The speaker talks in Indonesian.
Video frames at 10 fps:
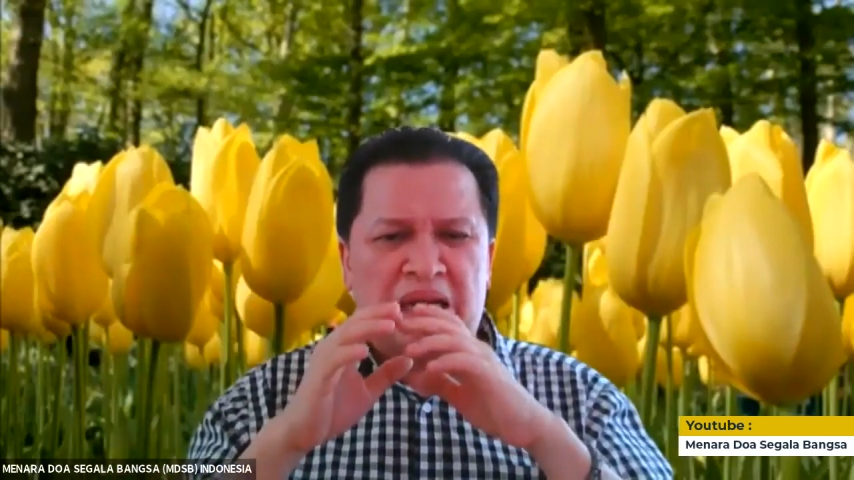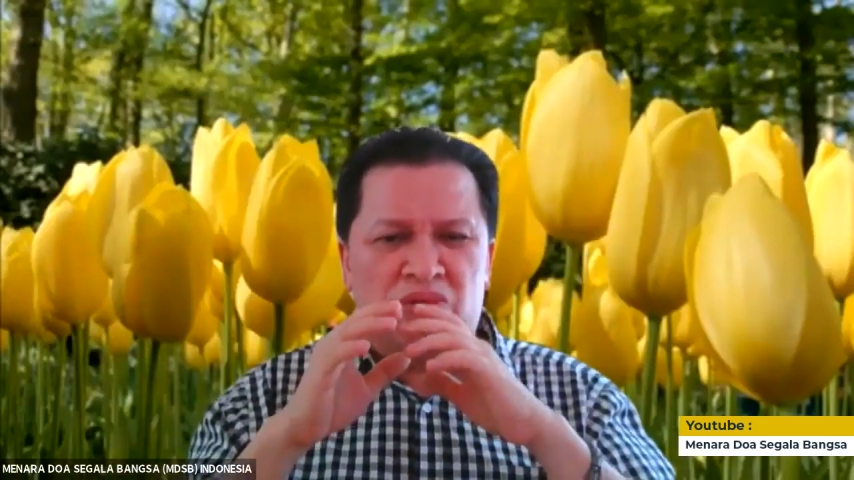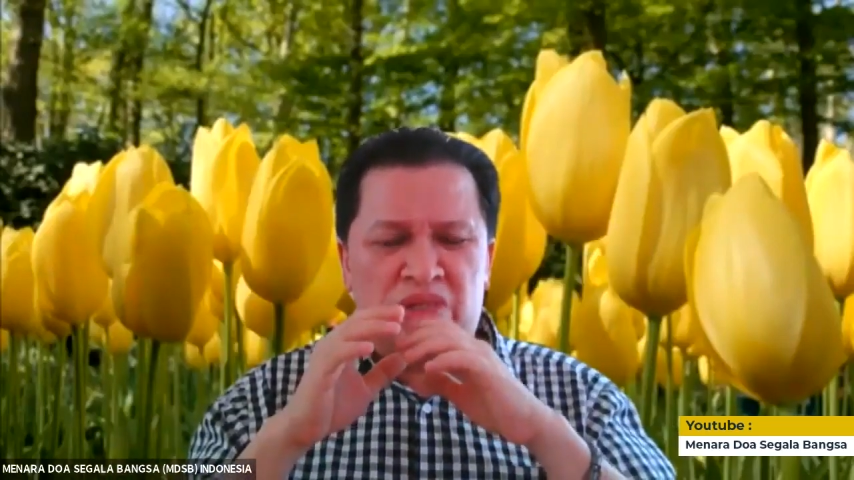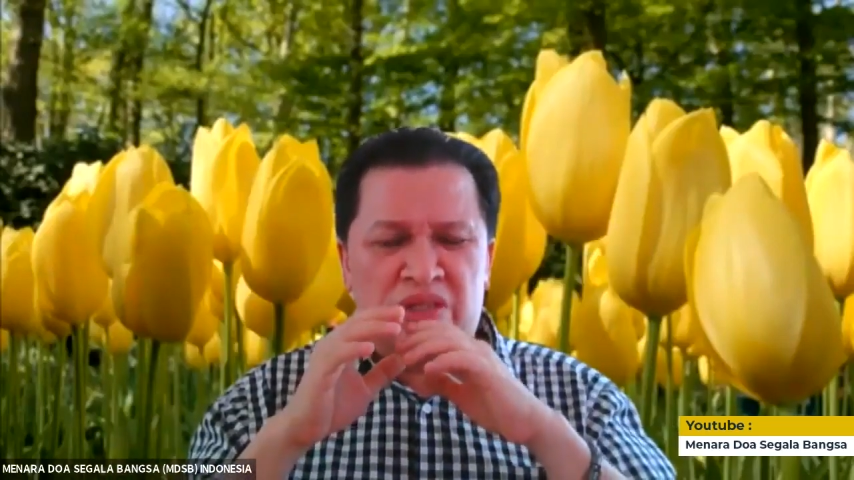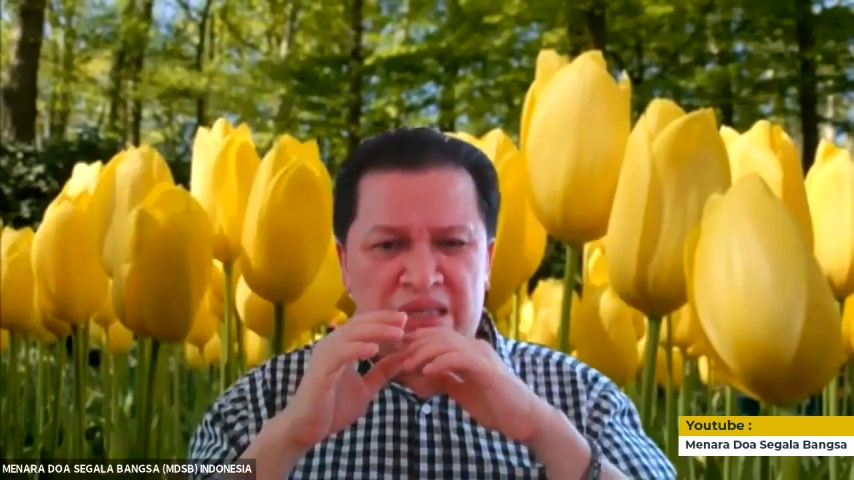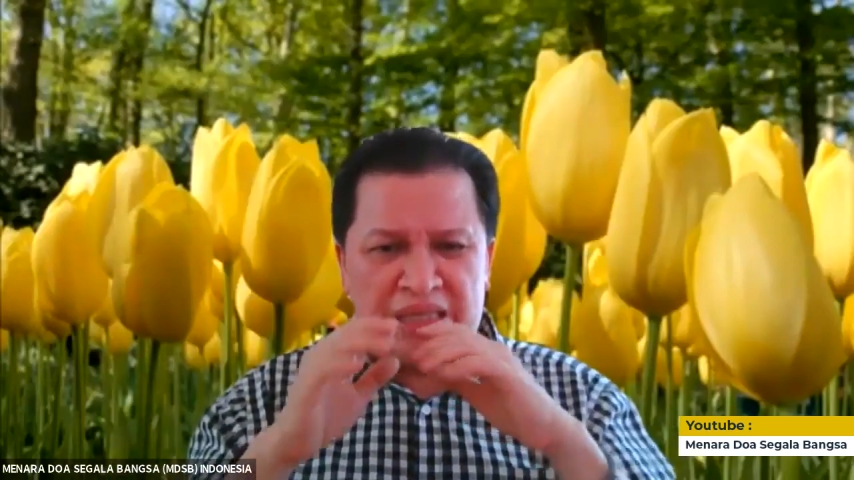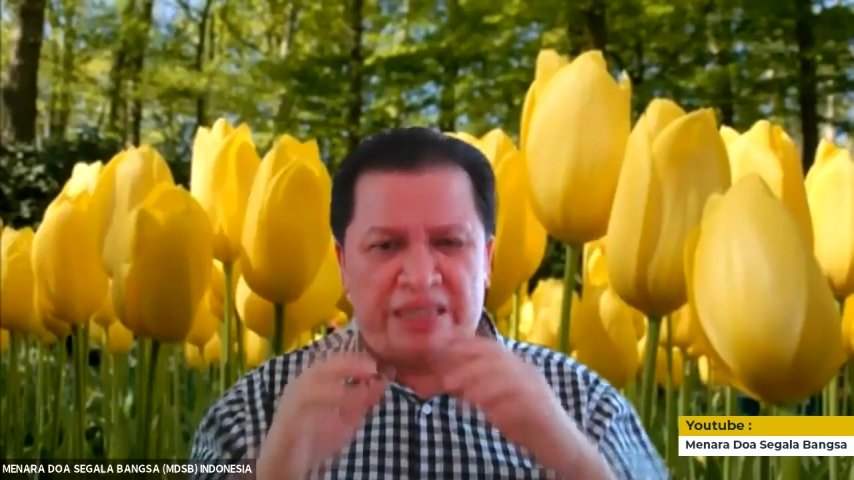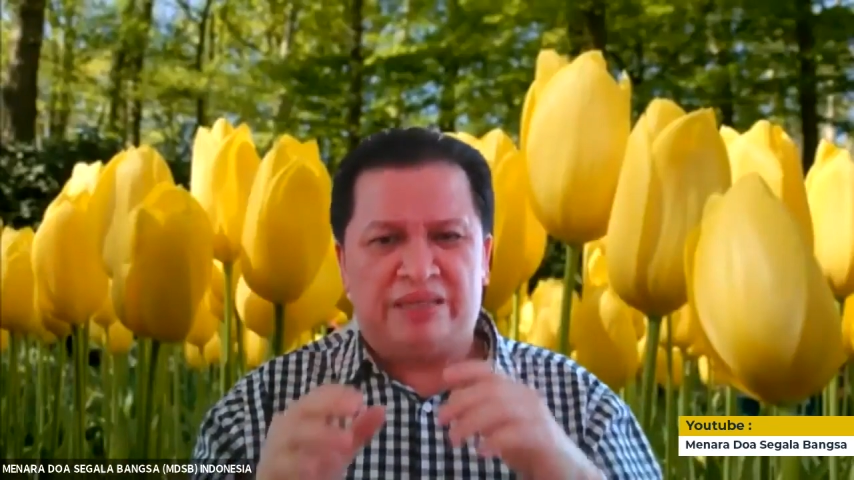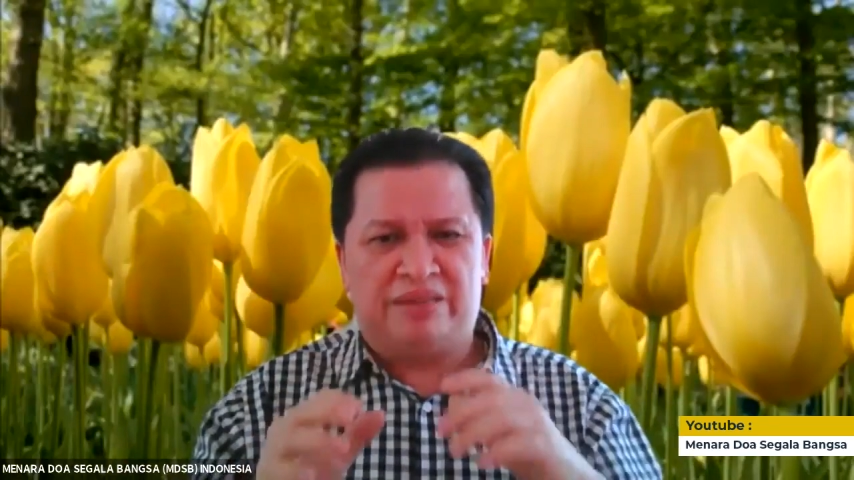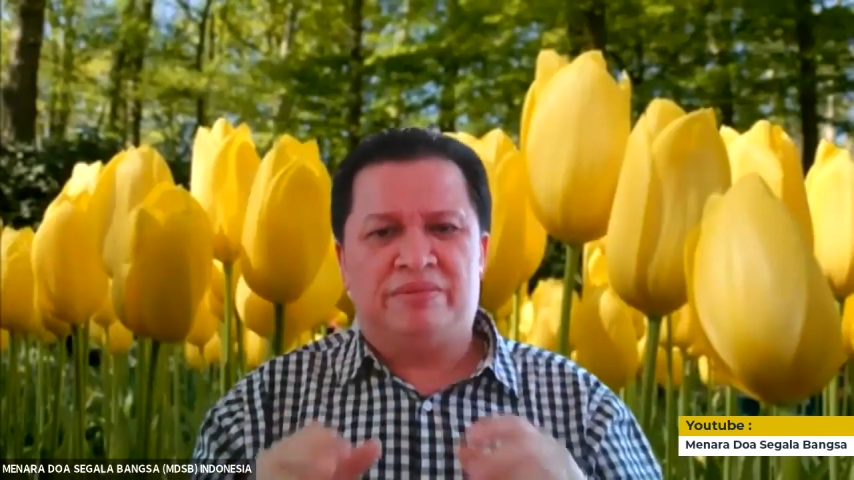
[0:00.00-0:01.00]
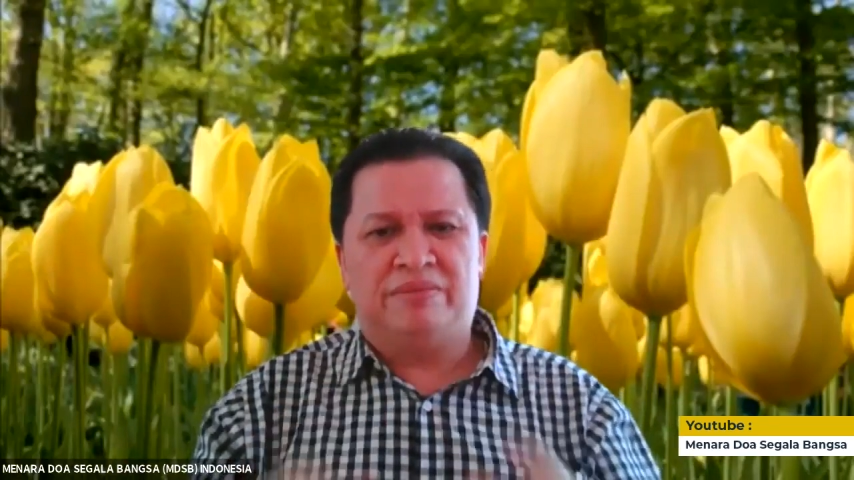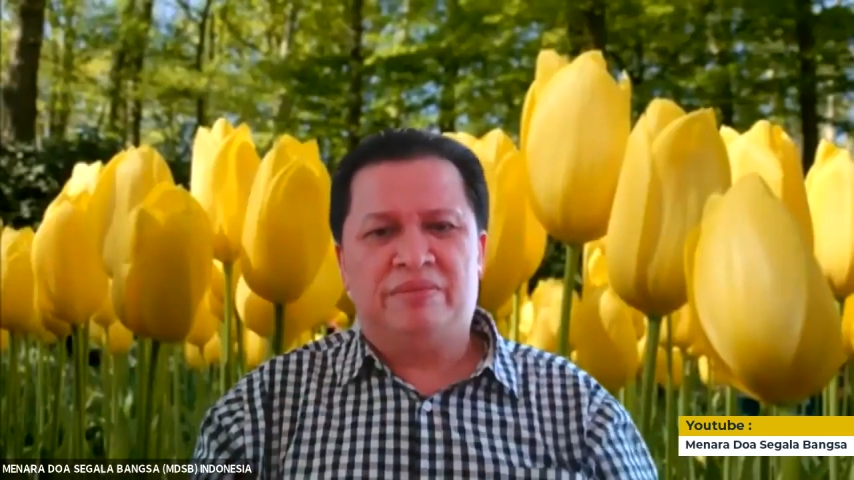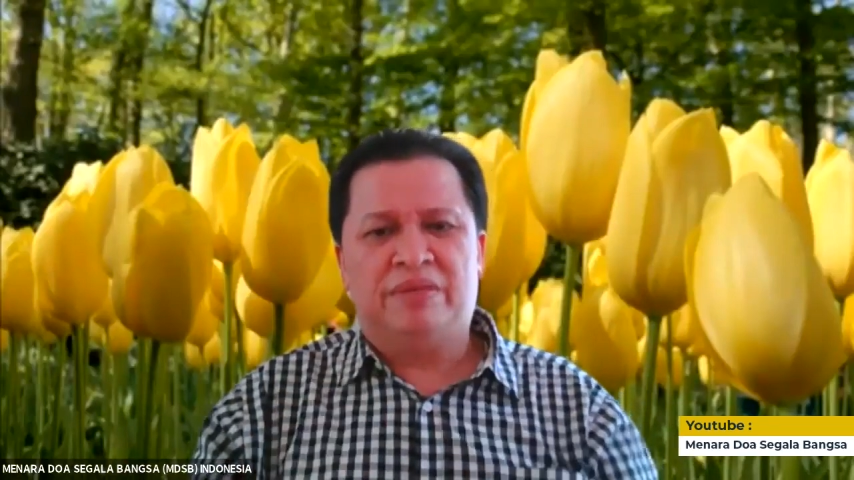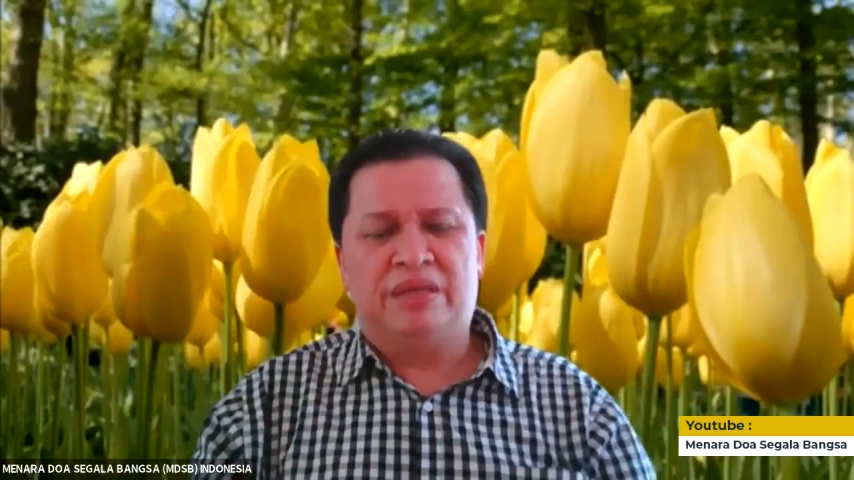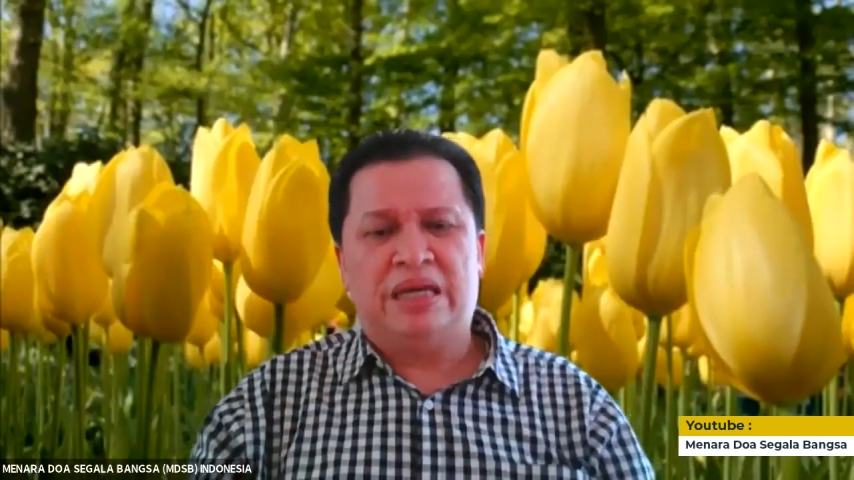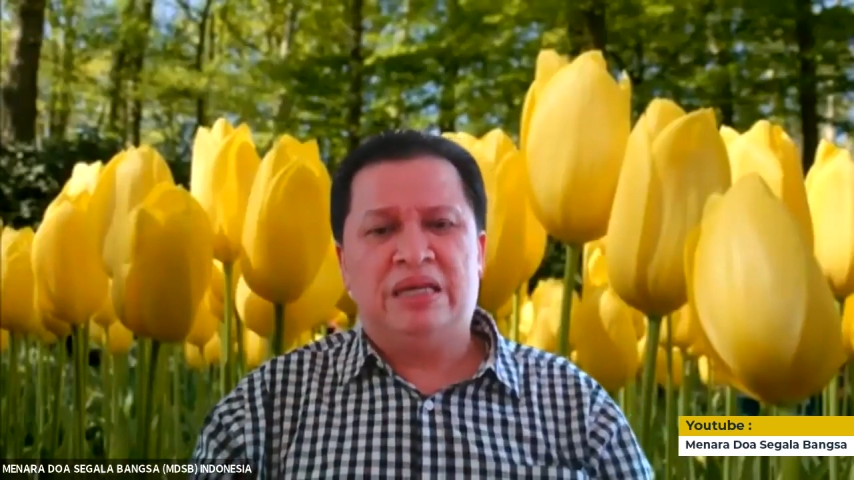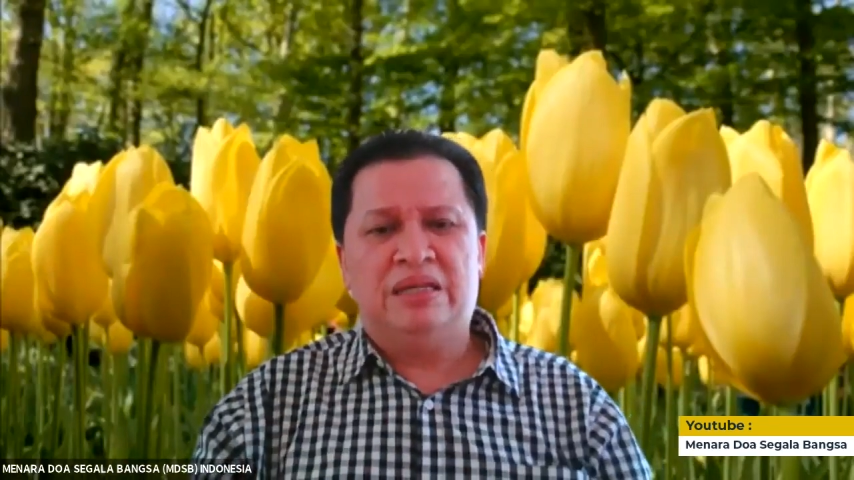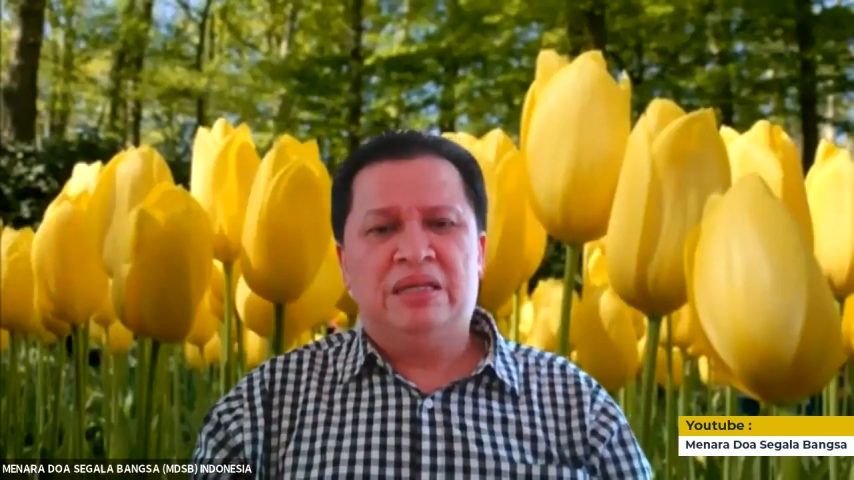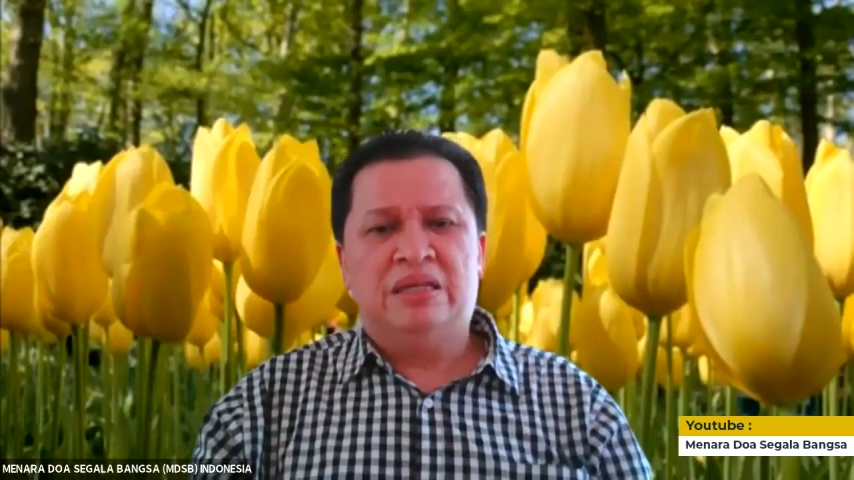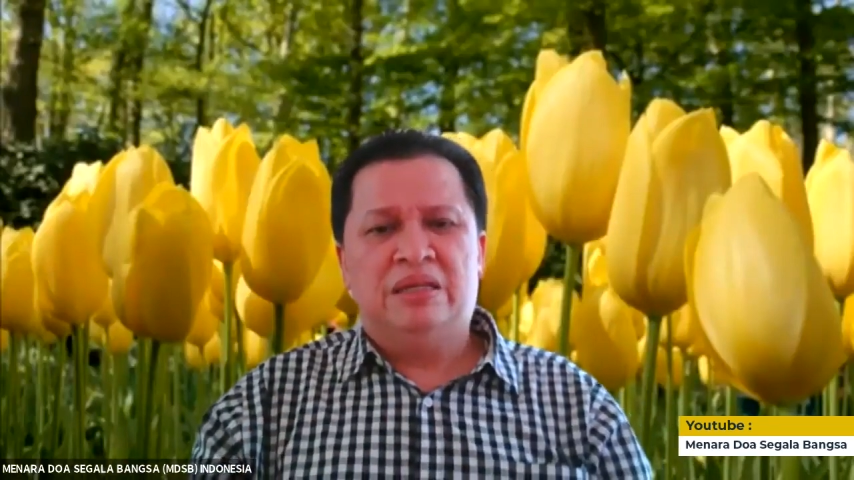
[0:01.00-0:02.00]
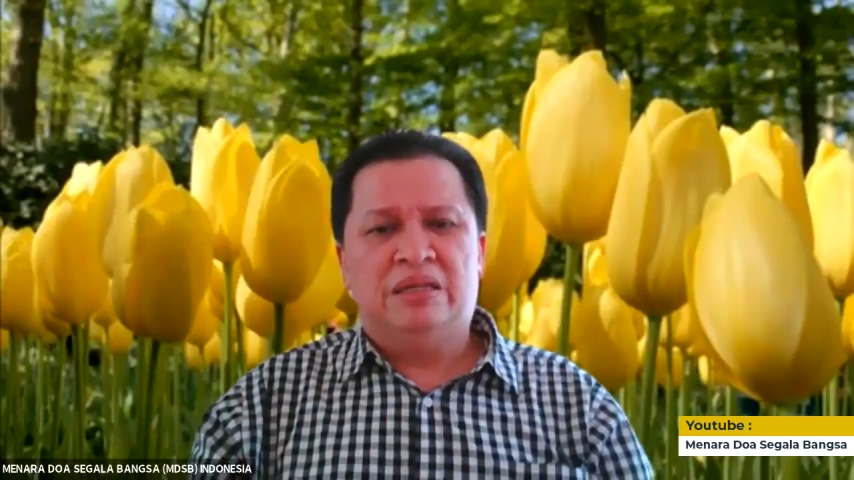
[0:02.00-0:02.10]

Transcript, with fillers: terlalu sedikit ya.